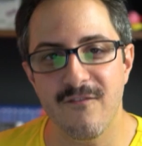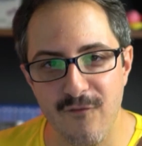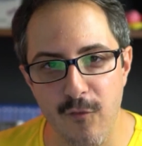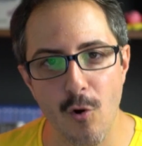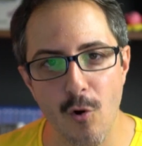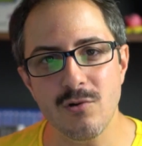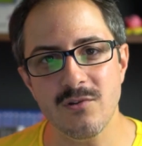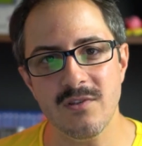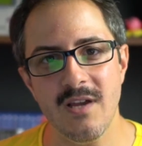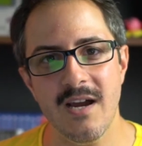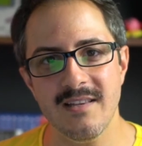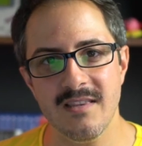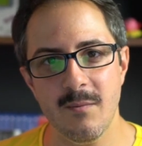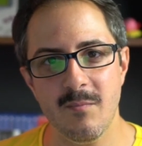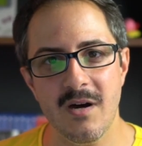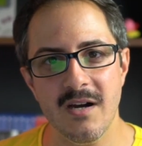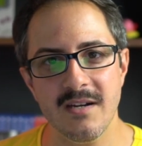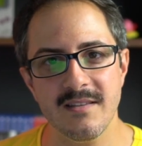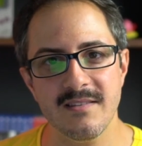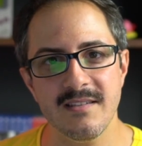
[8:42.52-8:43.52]

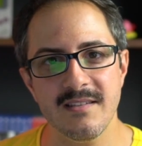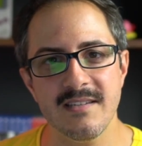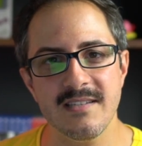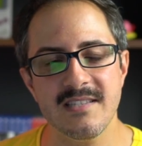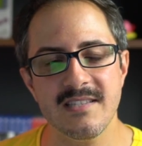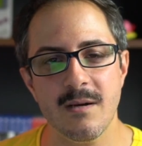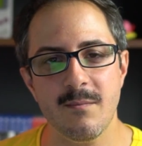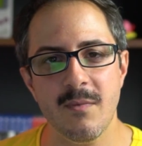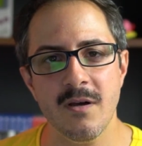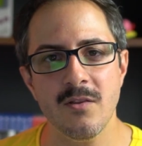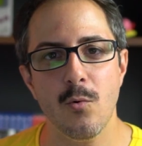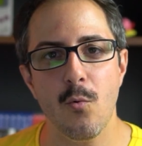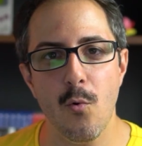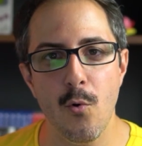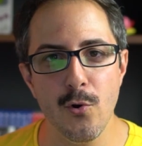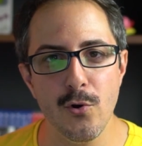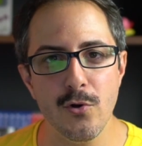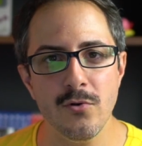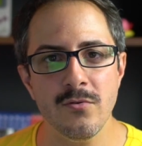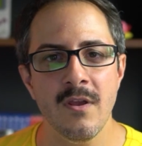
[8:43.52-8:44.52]
Fortnite'a baktığınız zaman
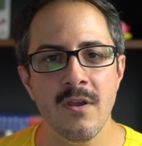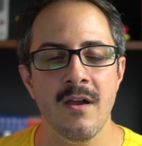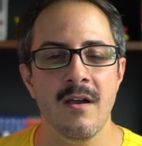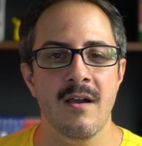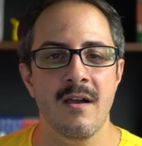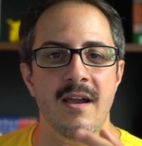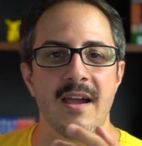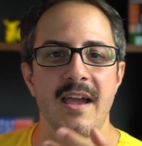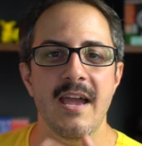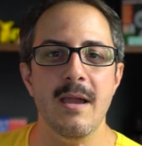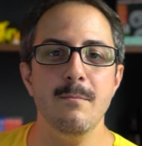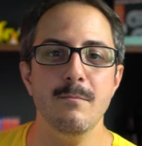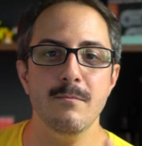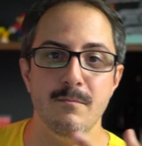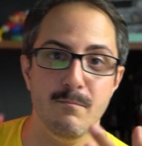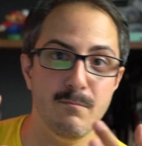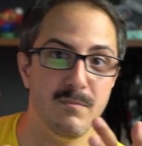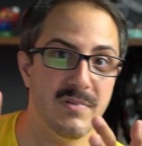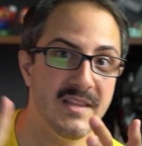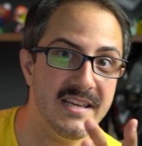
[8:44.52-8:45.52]
oyun hem
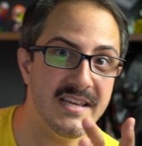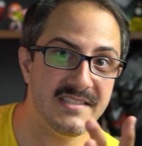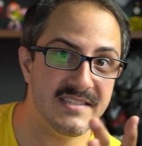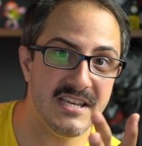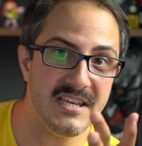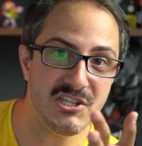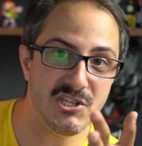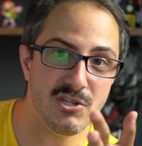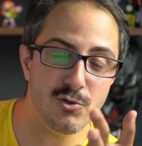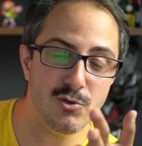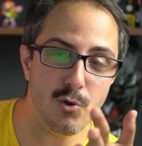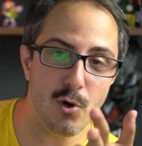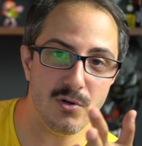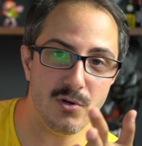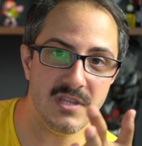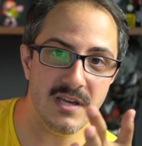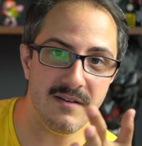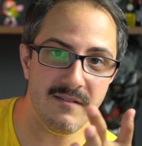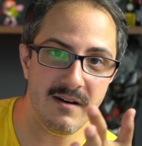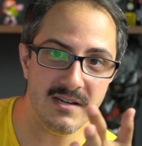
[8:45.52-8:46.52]
PlayStation
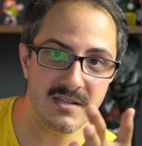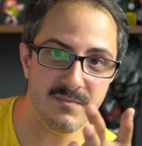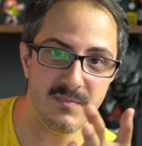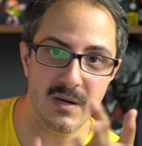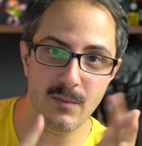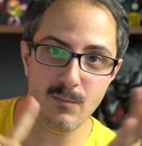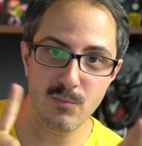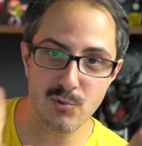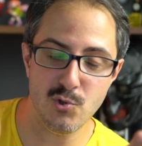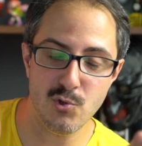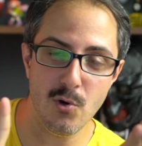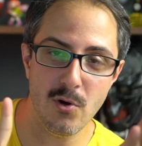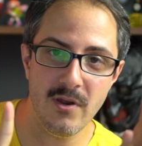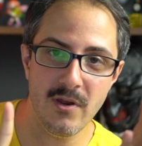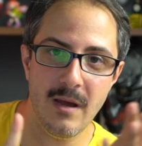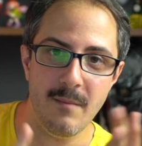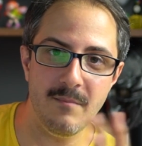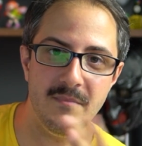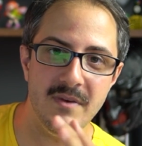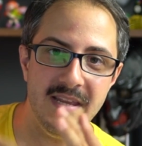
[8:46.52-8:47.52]
4'te var. Bak bu çok
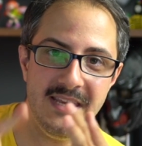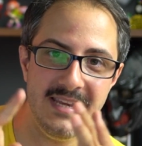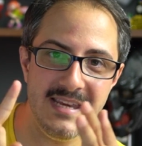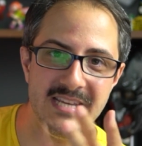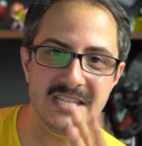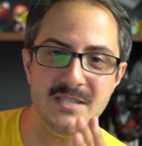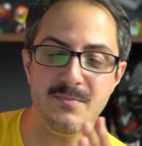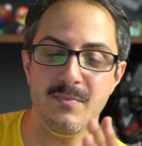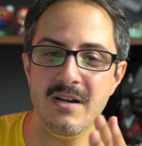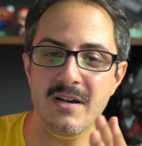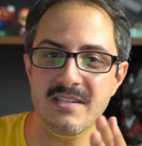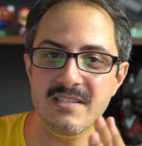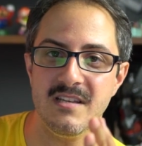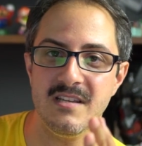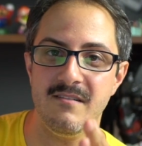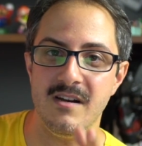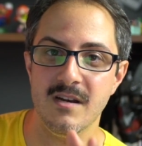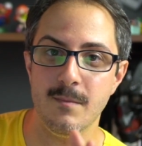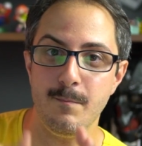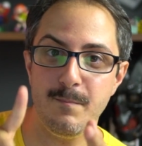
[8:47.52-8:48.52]
önemli.
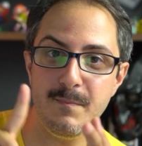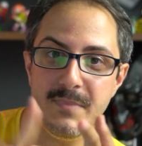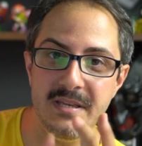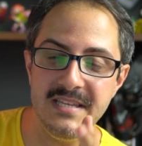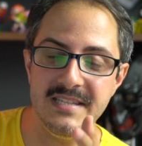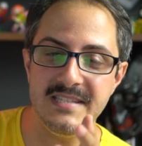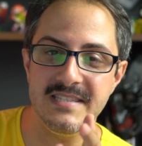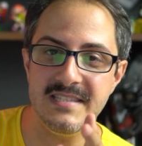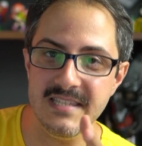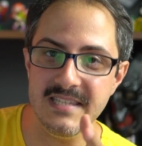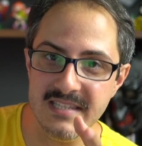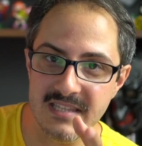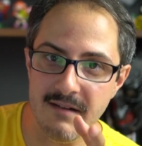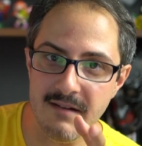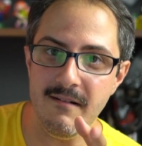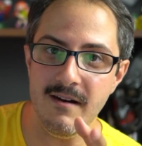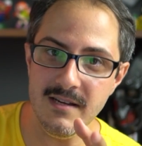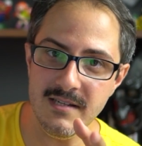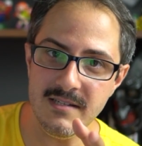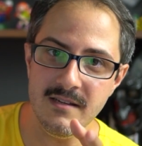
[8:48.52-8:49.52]
Xbox'ta var,
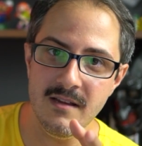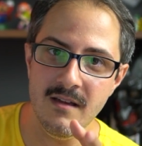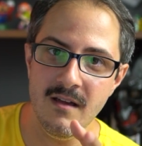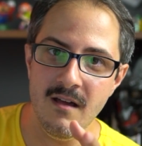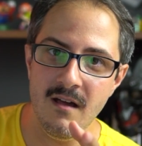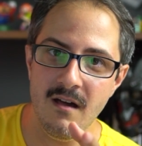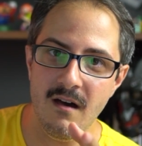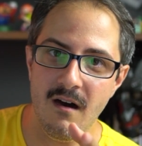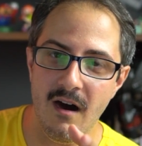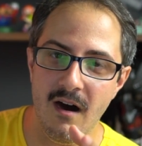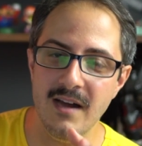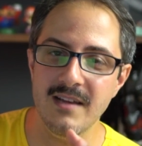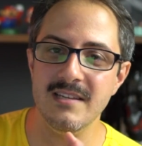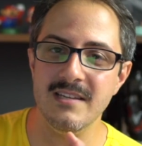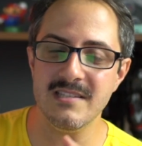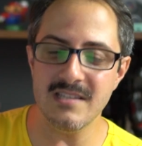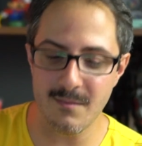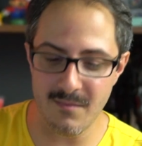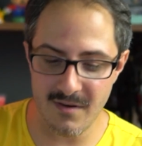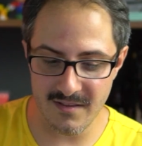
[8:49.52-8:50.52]
PC'de var.
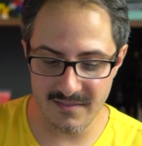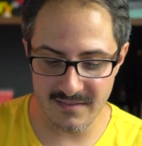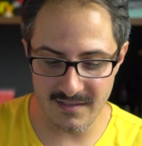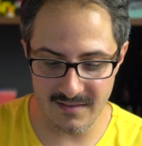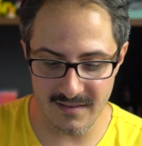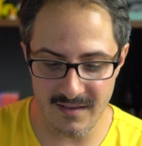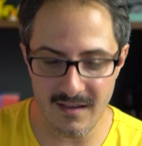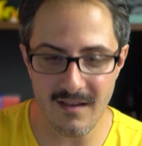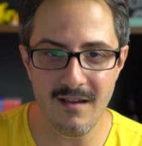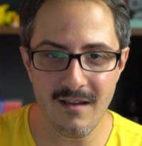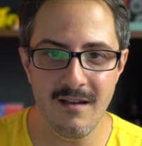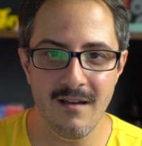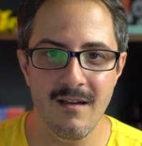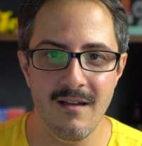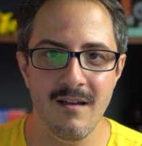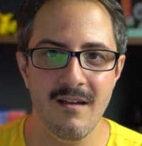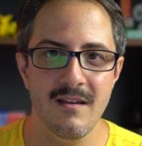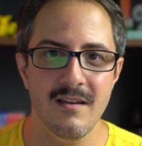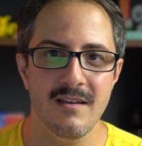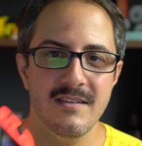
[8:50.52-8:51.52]
Aynı zamanda da
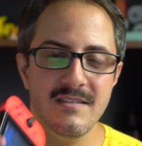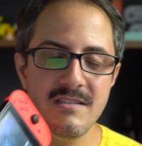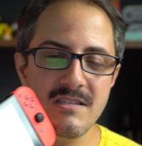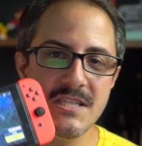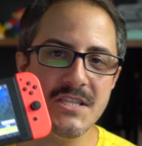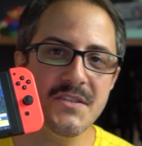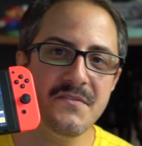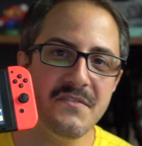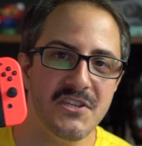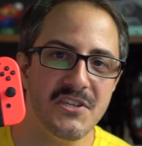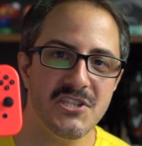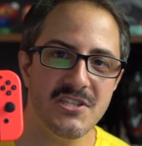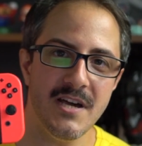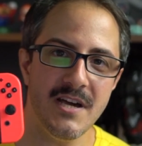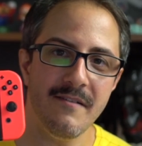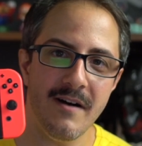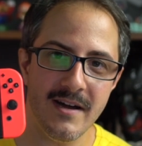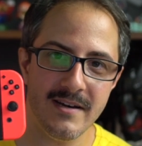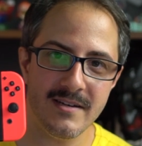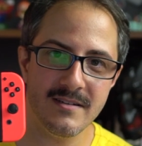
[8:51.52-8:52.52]

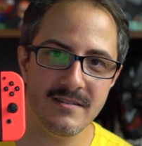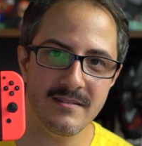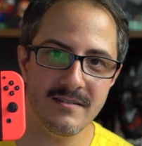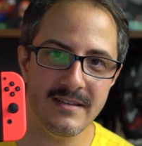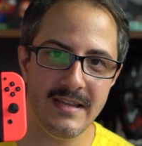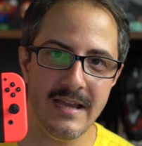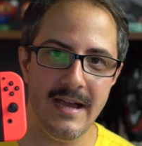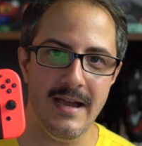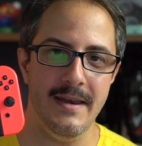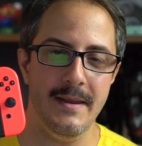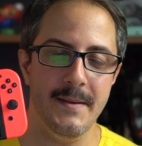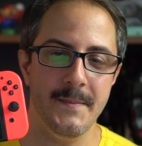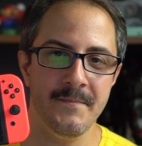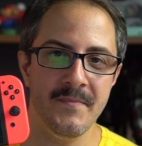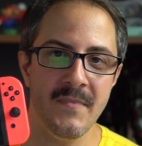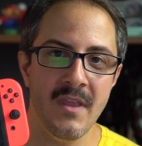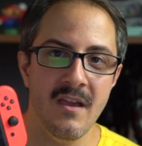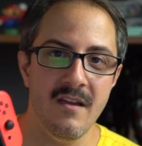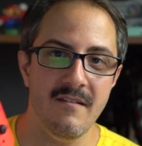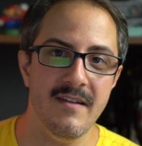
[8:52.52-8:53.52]
Switch'te var yani.
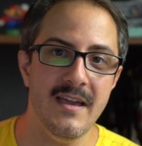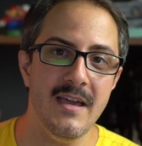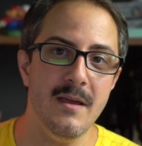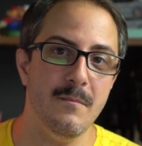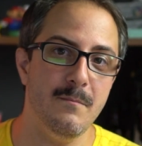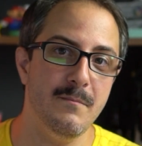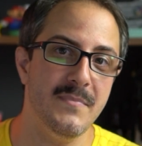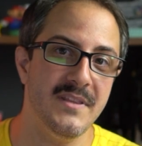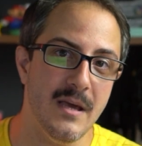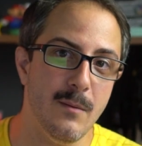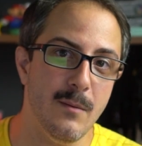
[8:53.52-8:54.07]
Ve bir